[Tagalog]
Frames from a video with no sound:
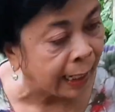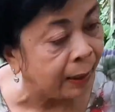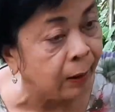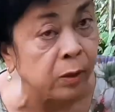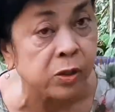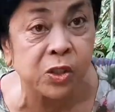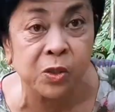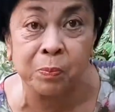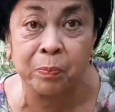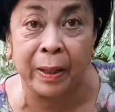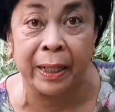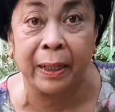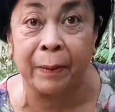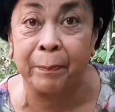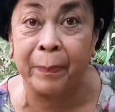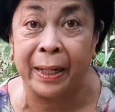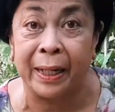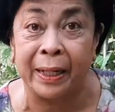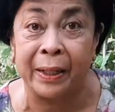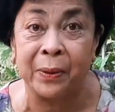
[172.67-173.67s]
ay halos
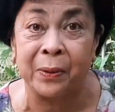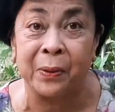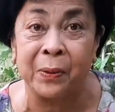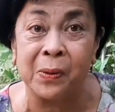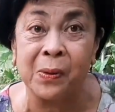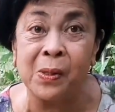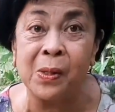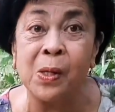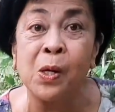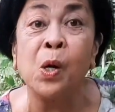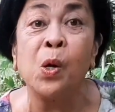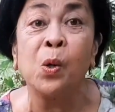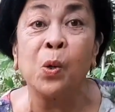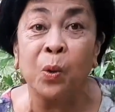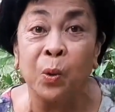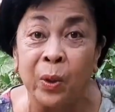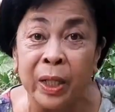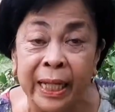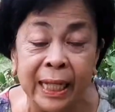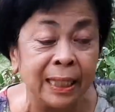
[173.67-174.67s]
pare-pareho.
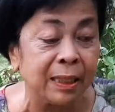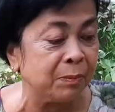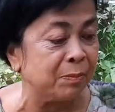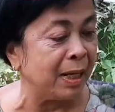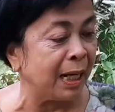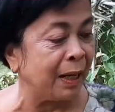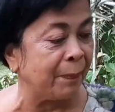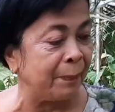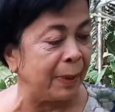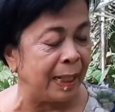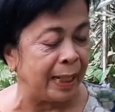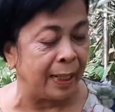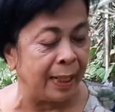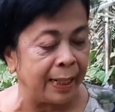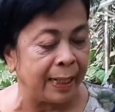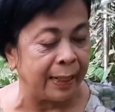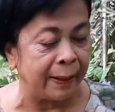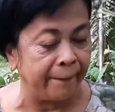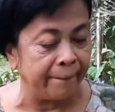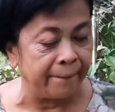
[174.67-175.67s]
Ngunit mga
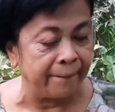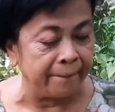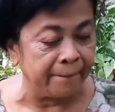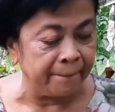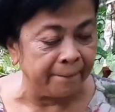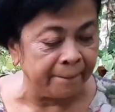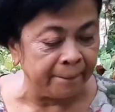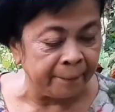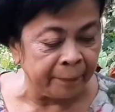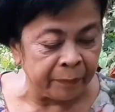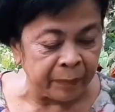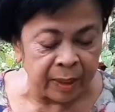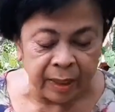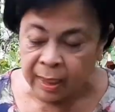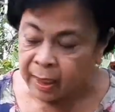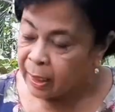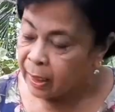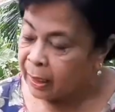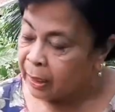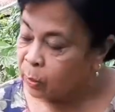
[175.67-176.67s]
palangga.
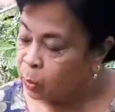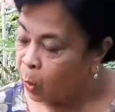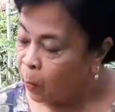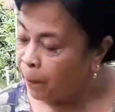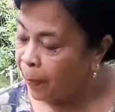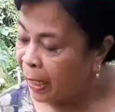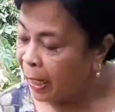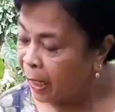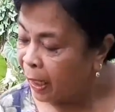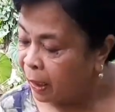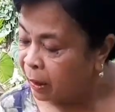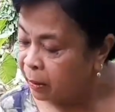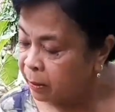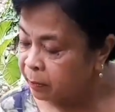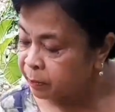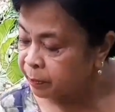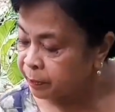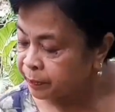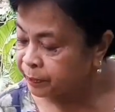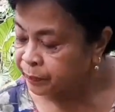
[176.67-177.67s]
Ito
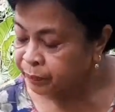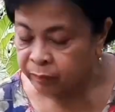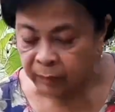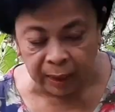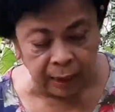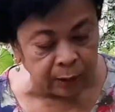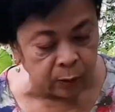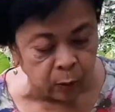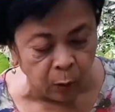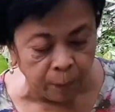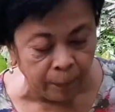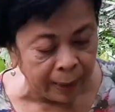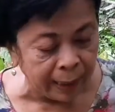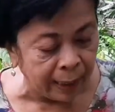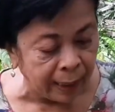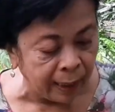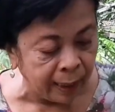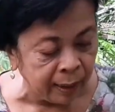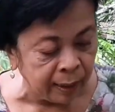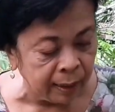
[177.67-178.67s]
palang ito
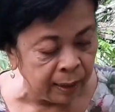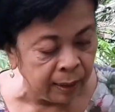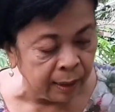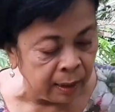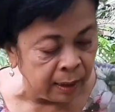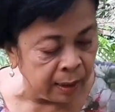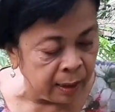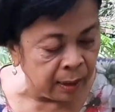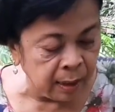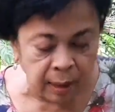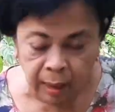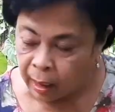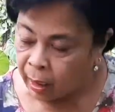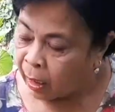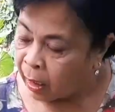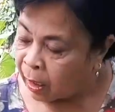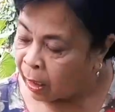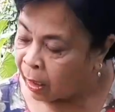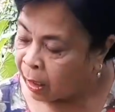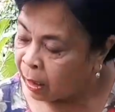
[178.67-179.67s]
palang
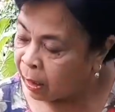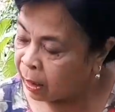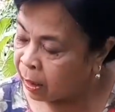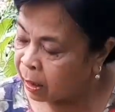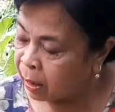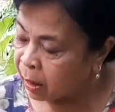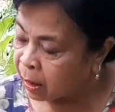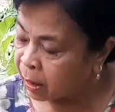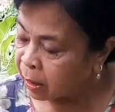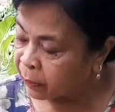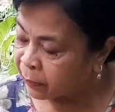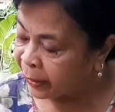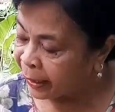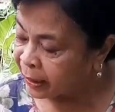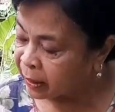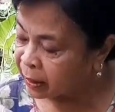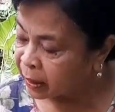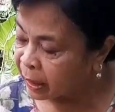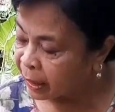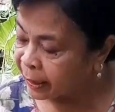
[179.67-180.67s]
uh,
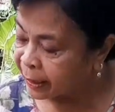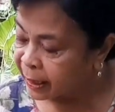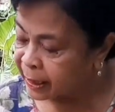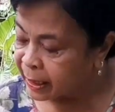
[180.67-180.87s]
red